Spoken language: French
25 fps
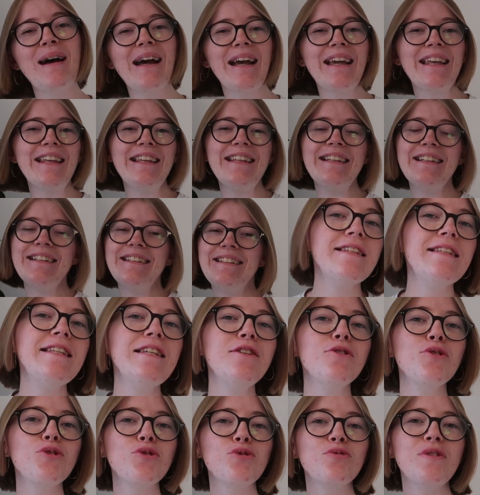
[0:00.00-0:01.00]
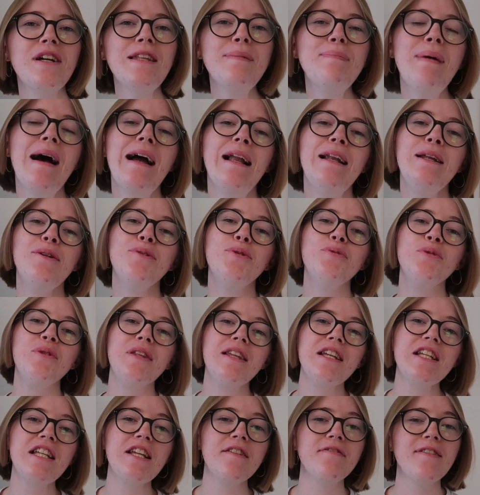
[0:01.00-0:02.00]
Paris. Si je souhaite parler du
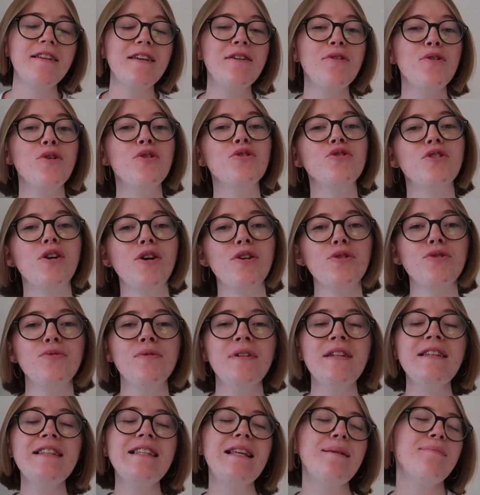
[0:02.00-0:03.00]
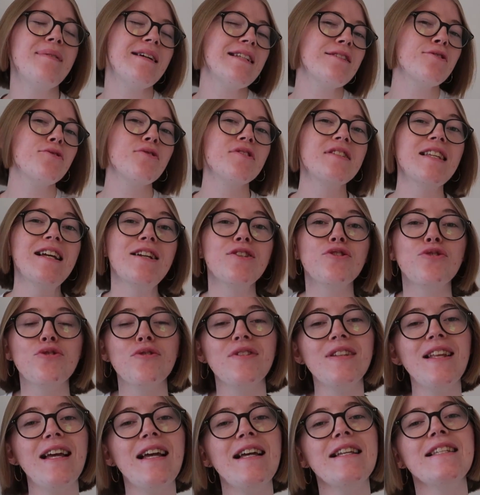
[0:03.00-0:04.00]
TGV aujourd'hui, c'est parce que sa
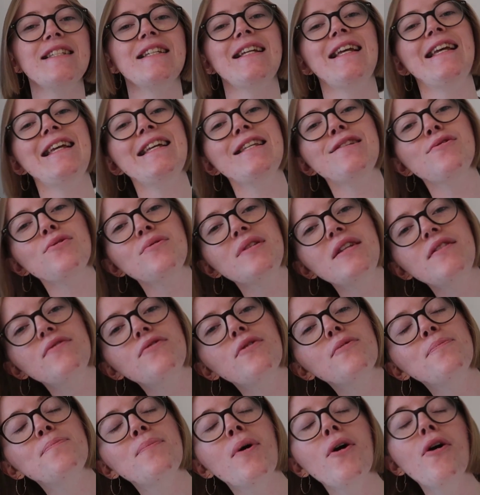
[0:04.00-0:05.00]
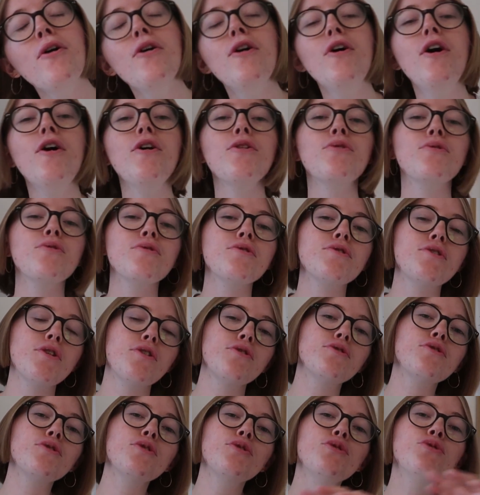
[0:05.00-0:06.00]
genèse et son développement
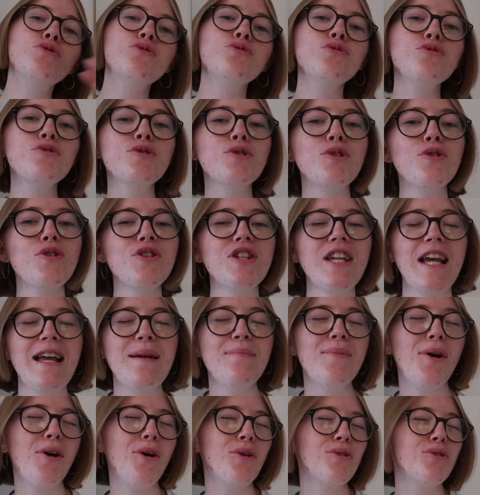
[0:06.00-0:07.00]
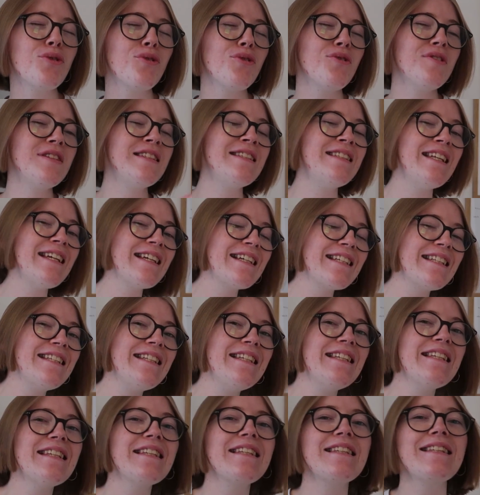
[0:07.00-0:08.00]
concentrent tout ce que j'aime entre
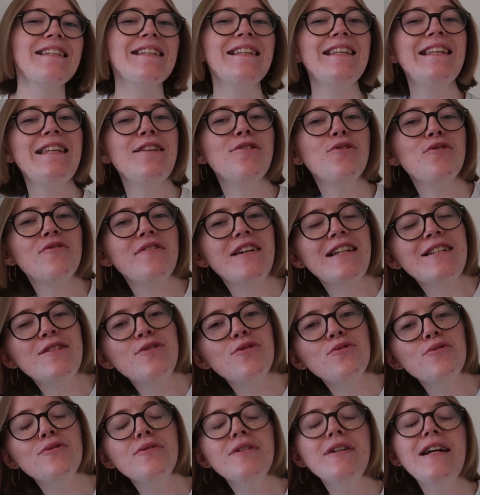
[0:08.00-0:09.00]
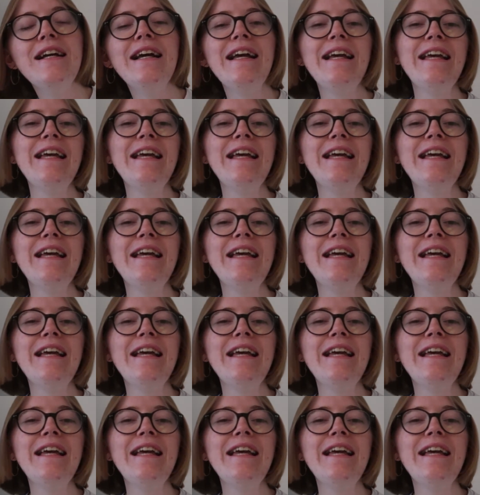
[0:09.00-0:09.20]
technique, innovation